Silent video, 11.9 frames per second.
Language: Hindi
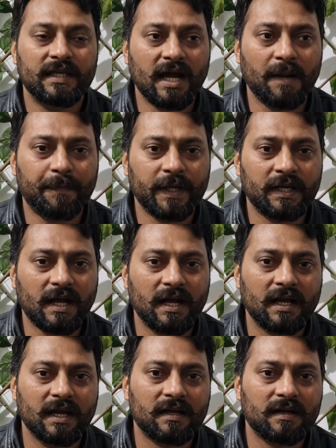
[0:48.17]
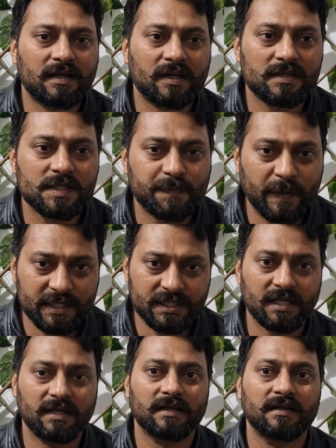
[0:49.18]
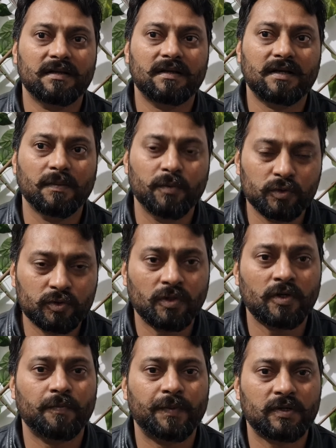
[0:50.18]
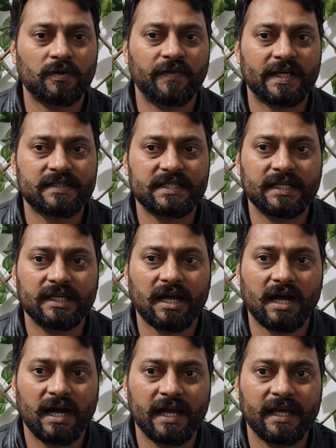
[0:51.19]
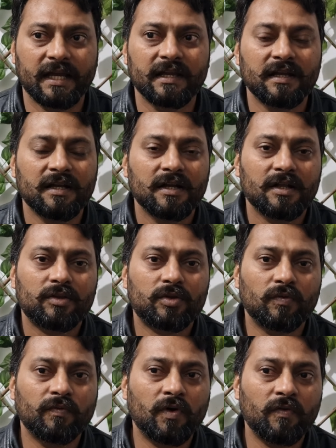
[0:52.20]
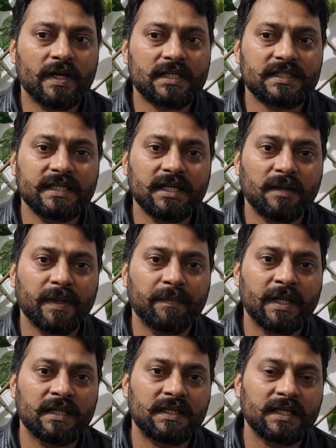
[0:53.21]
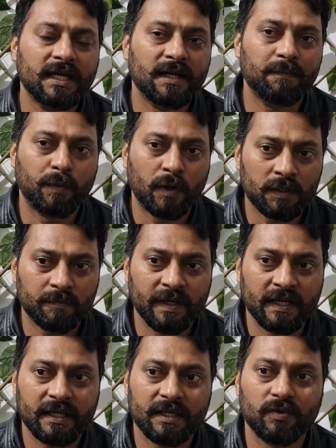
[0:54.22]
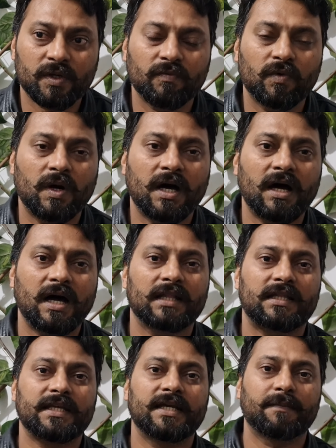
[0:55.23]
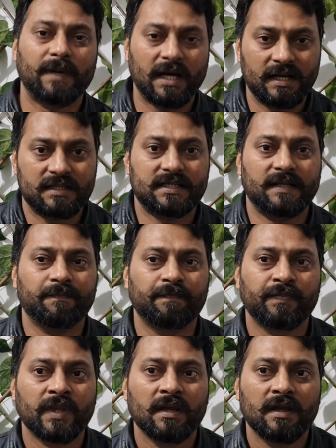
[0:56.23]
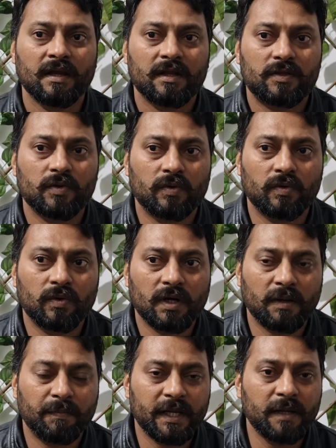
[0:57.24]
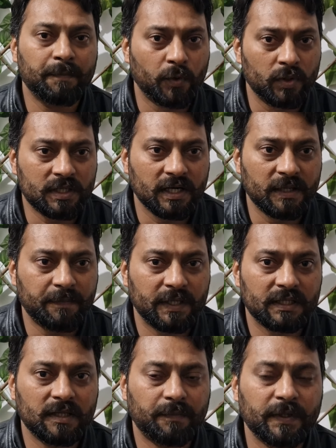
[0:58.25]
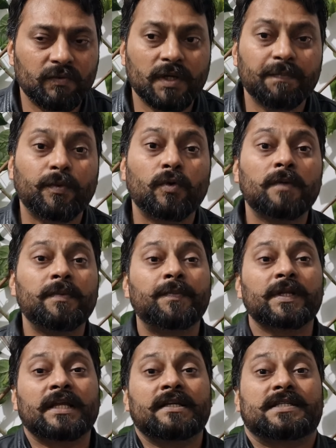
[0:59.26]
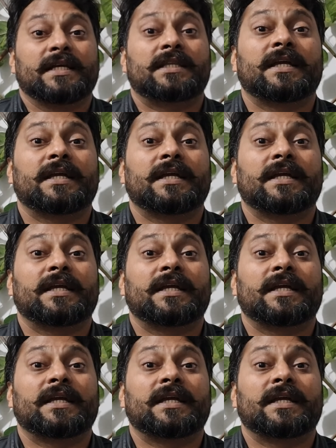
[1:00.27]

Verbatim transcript: या फिर अगर स्पेशल कबूतरों के ऊपर कोई वैक्सीन आए तो वो वैक्सीन हमें मिलती है बहुत महंगी क्योंकि वो आती है बाहर से तो हमें इंपोर्ट करनी पड़ती है फिर वो इंपोर्ट भी पता नहीं सही